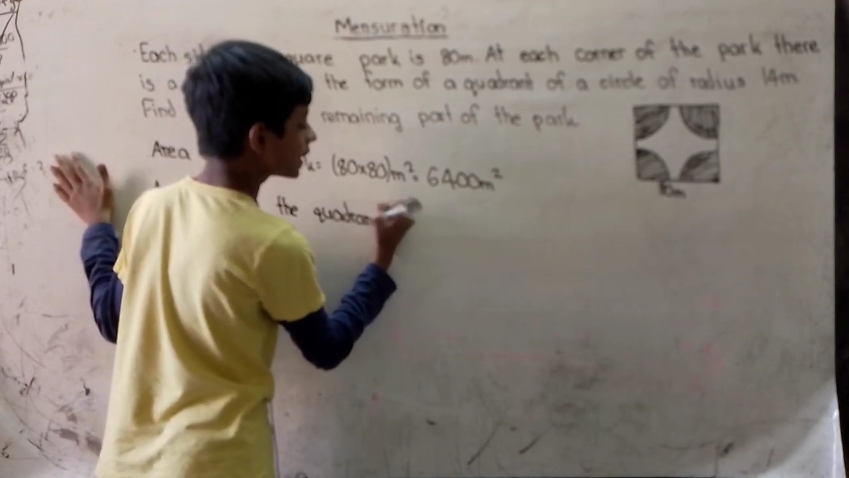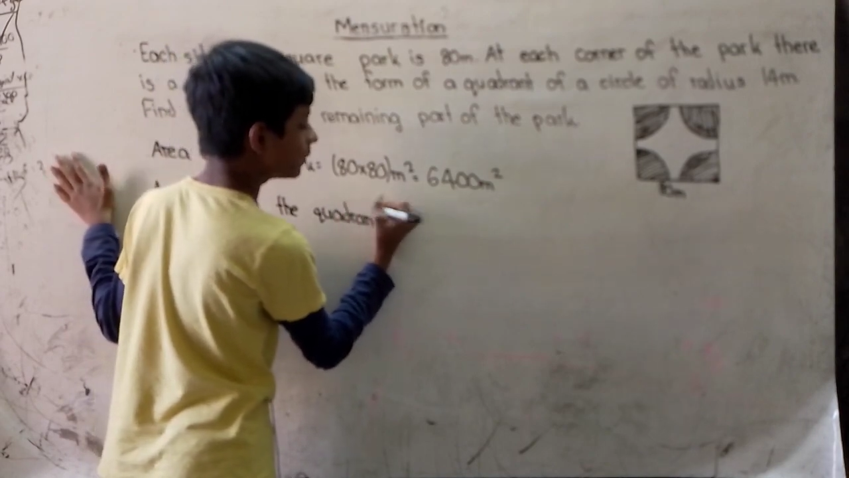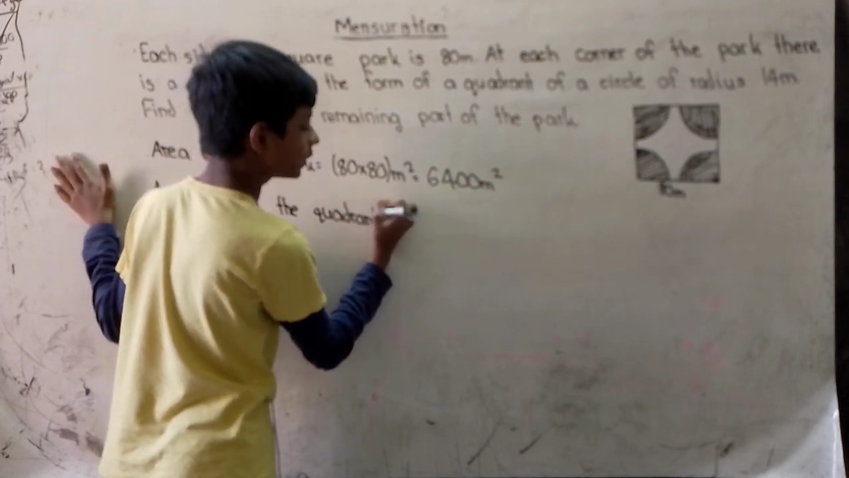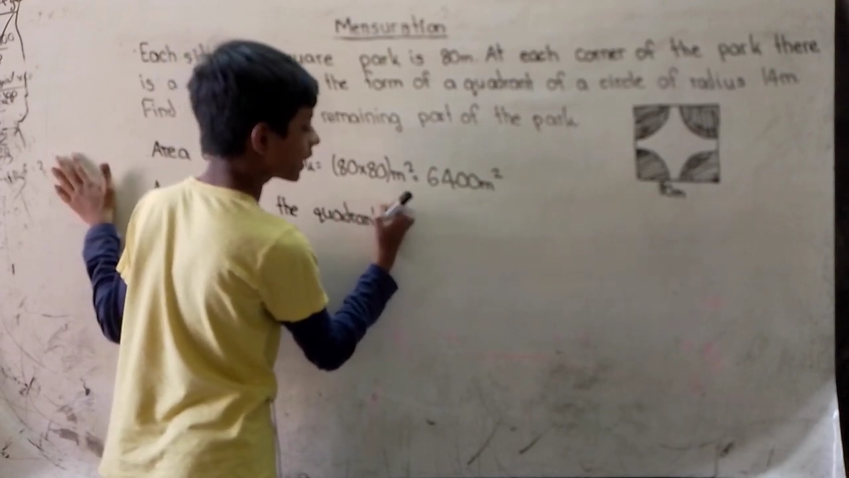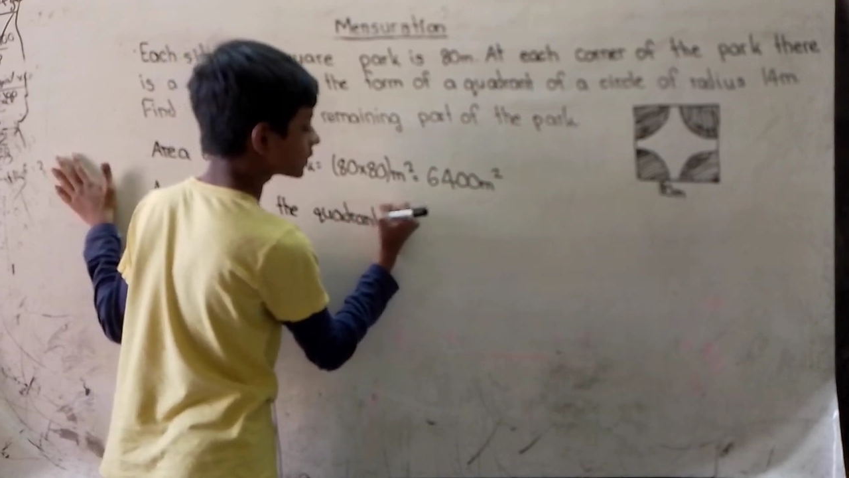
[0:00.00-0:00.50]
तो
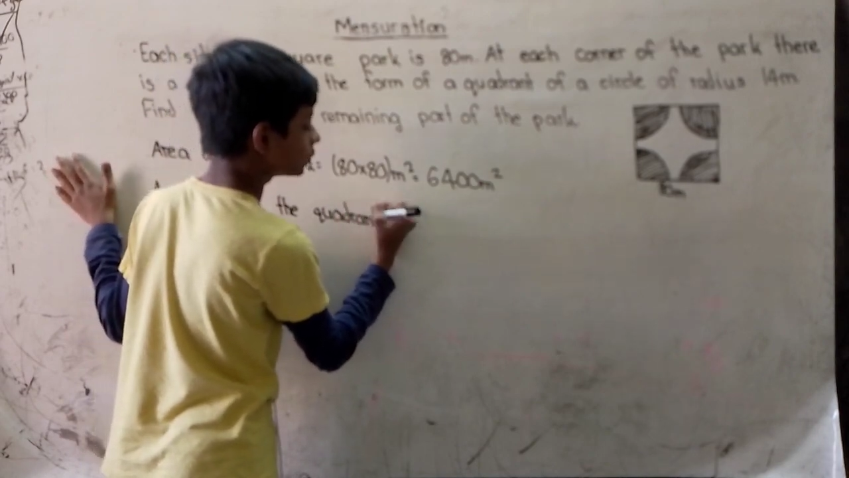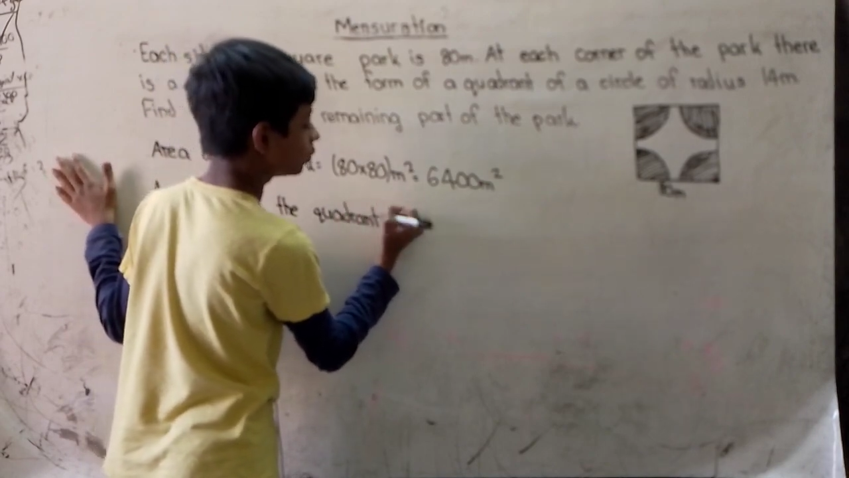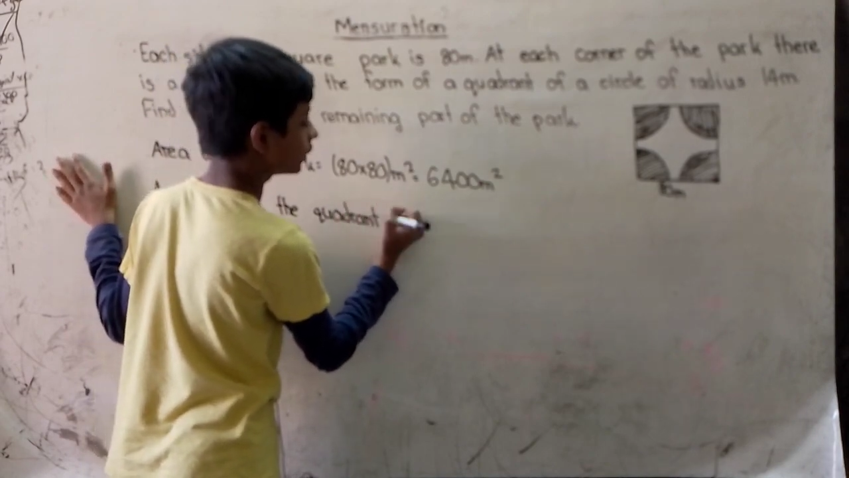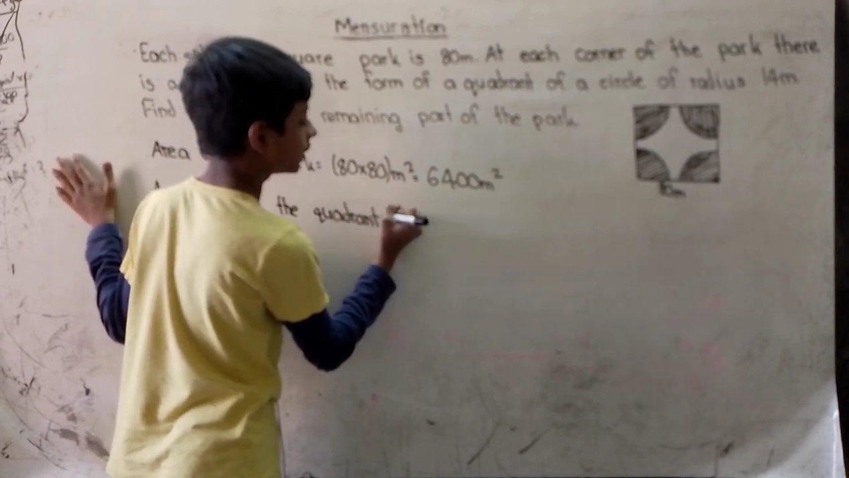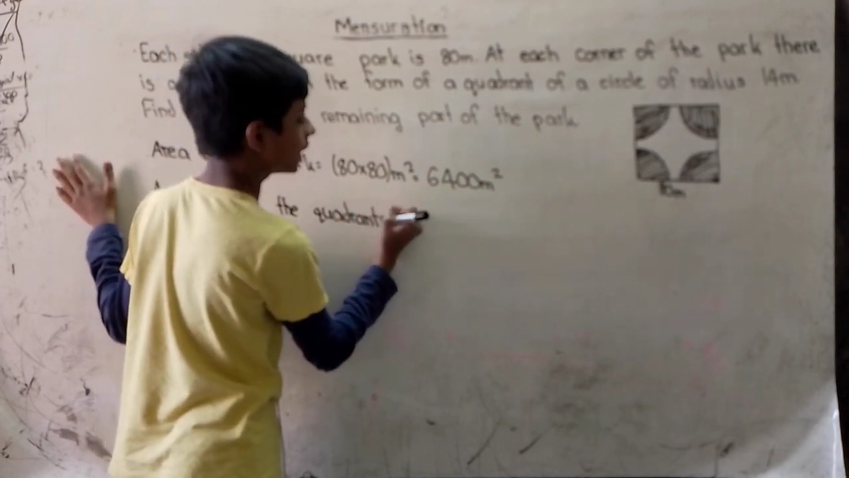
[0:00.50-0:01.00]
उसे हम लोग
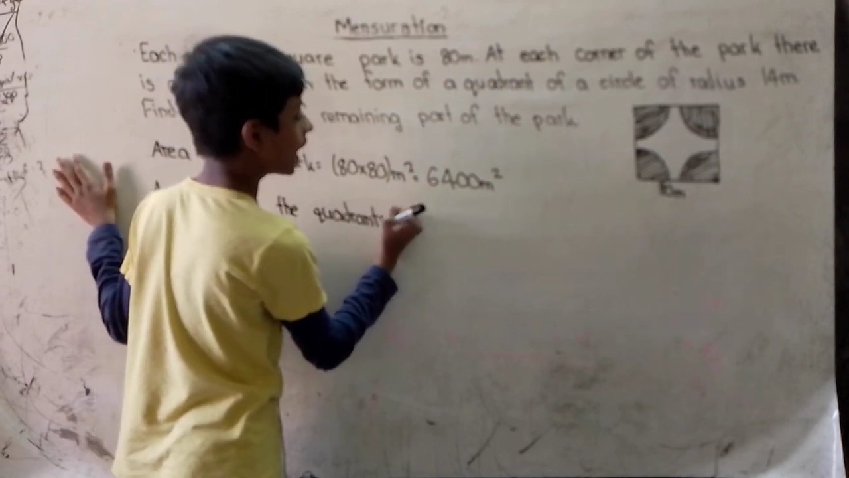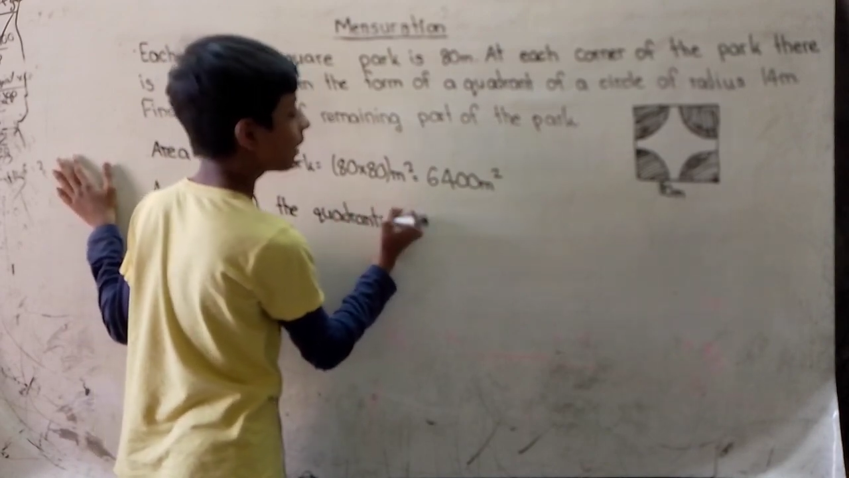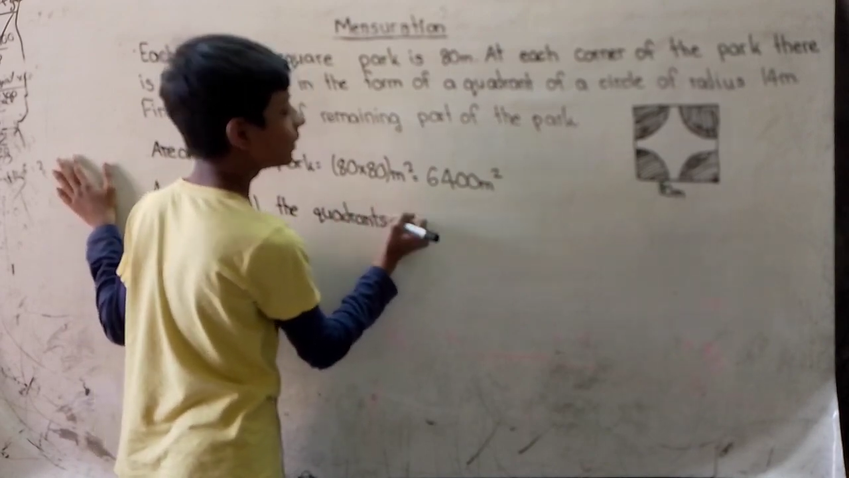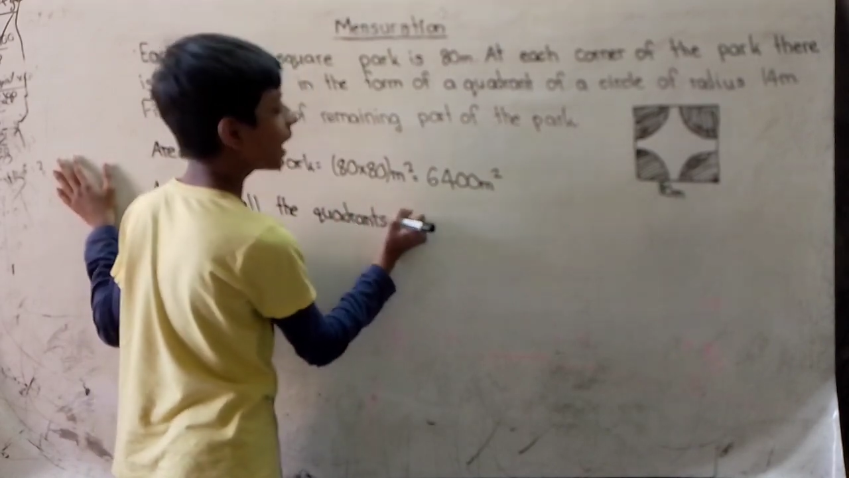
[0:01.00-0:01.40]
कैसे ढूंढेंगे